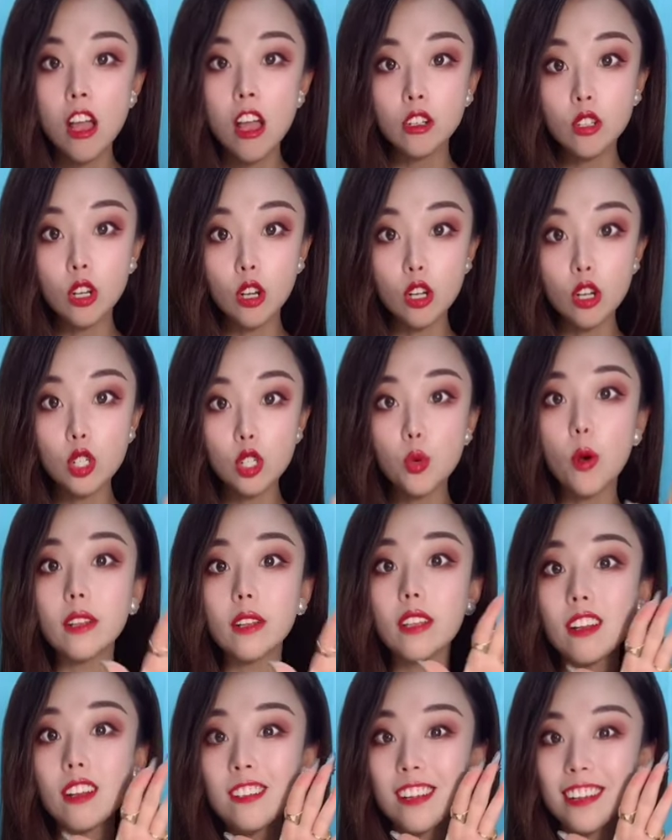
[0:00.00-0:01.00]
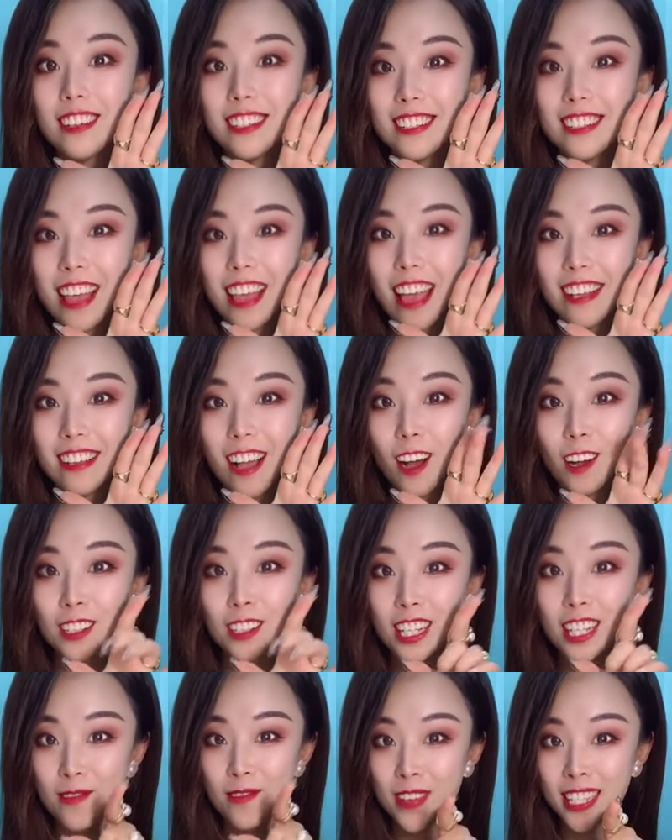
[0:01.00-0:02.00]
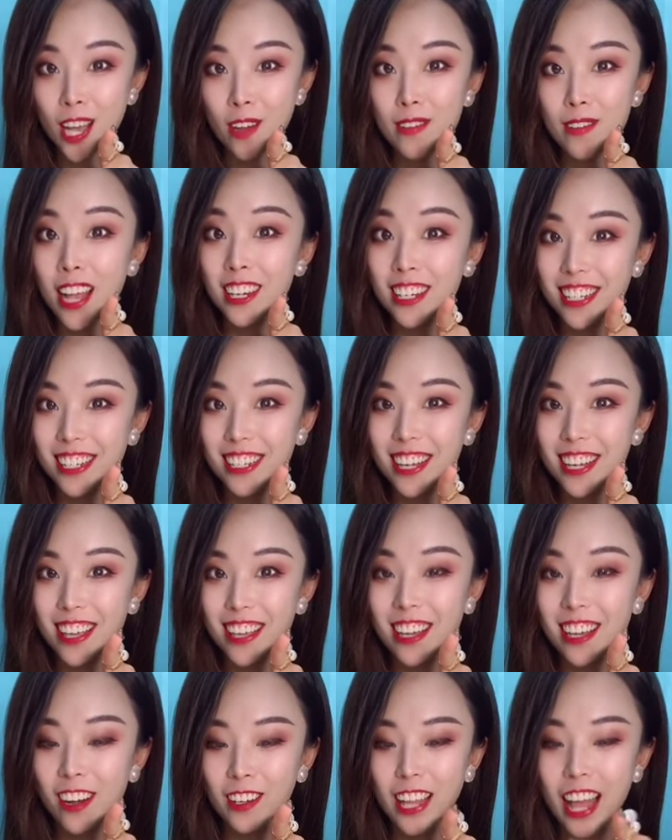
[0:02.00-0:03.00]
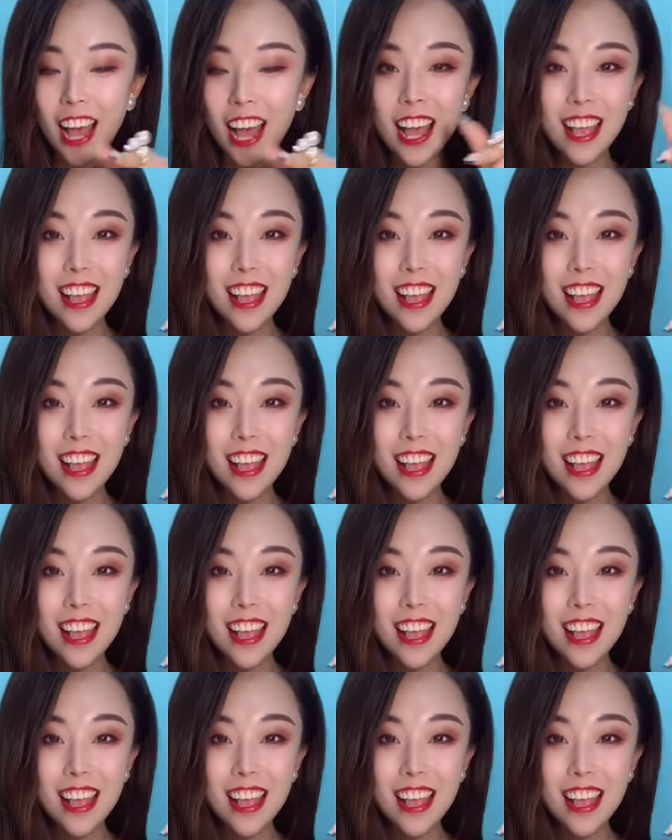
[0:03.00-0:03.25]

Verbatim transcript: 这可是我的生日蛋糕呢。你们想不想吃上一口呢？